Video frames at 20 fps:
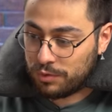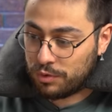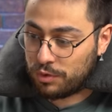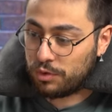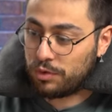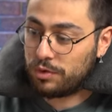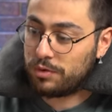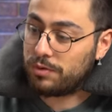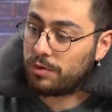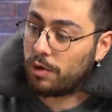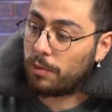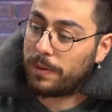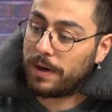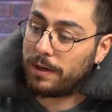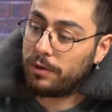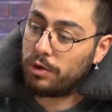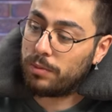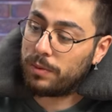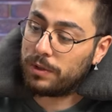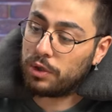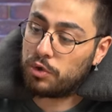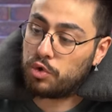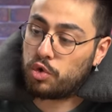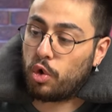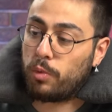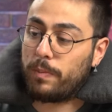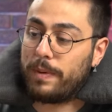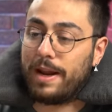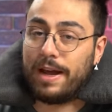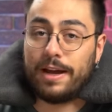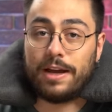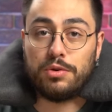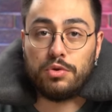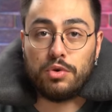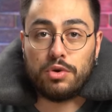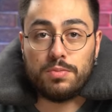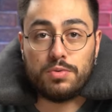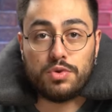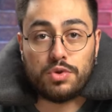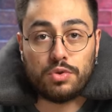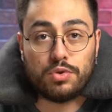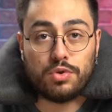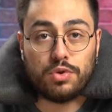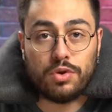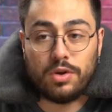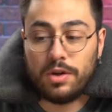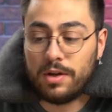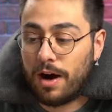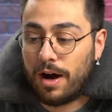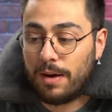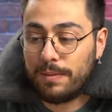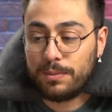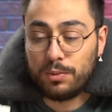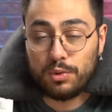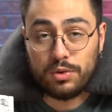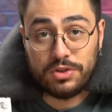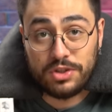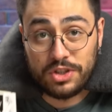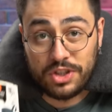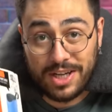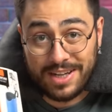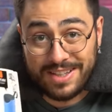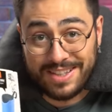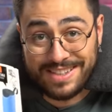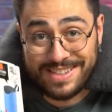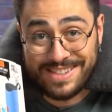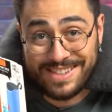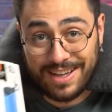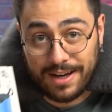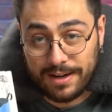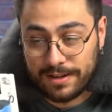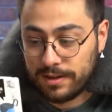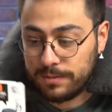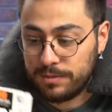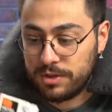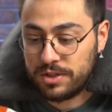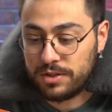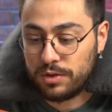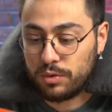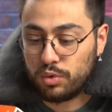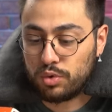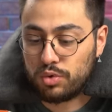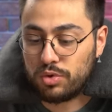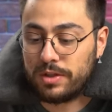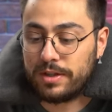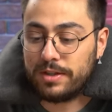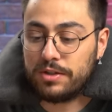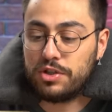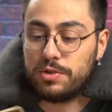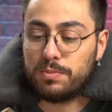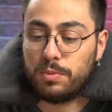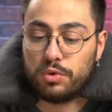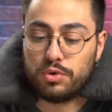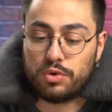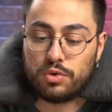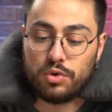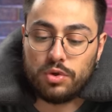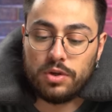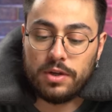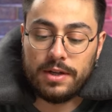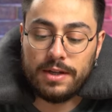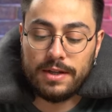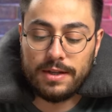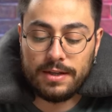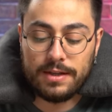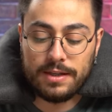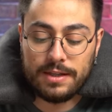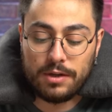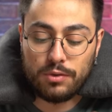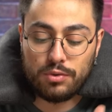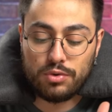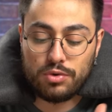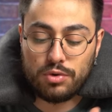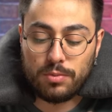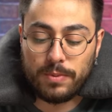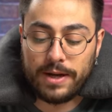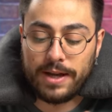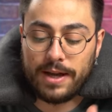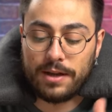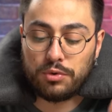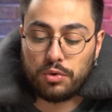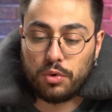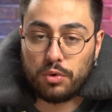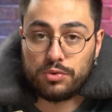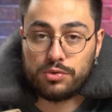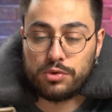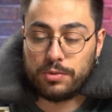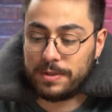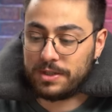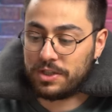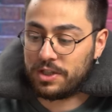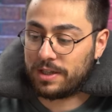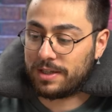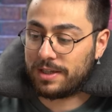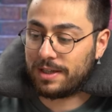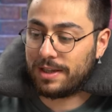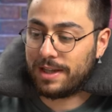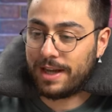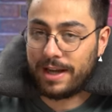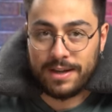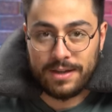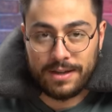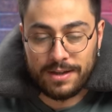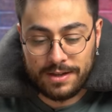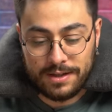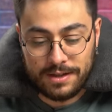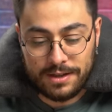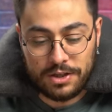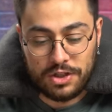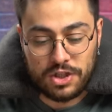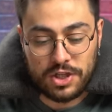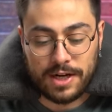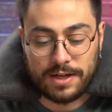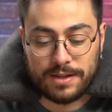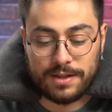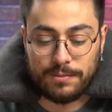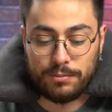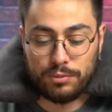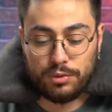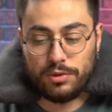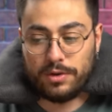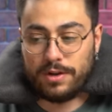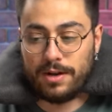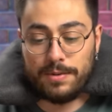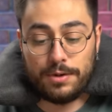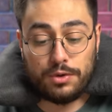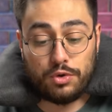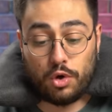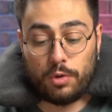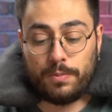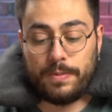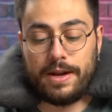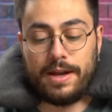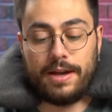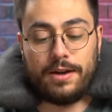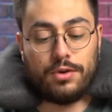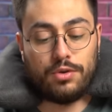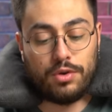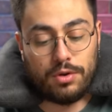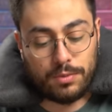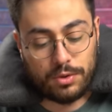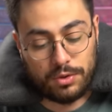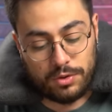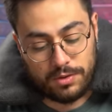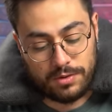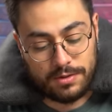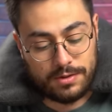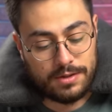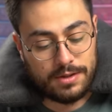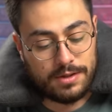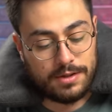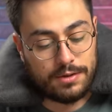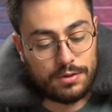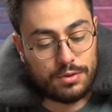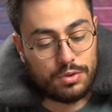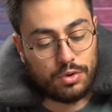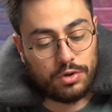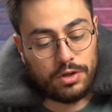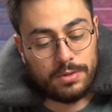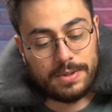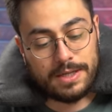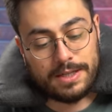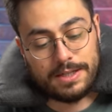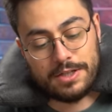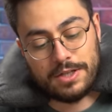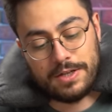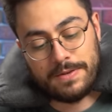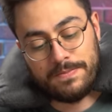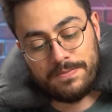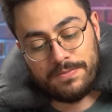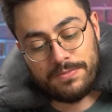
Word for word: Şu hoparlörü bu arada çok merak ediyorum. Çünkü abi bunu dışarıdan saklamıştı. Kutuların içi boştu. Yine üstü bayağı tozlu bir şekilde içeriden bulduk ama çok merak ediyorum. Onu sona bırakacağım.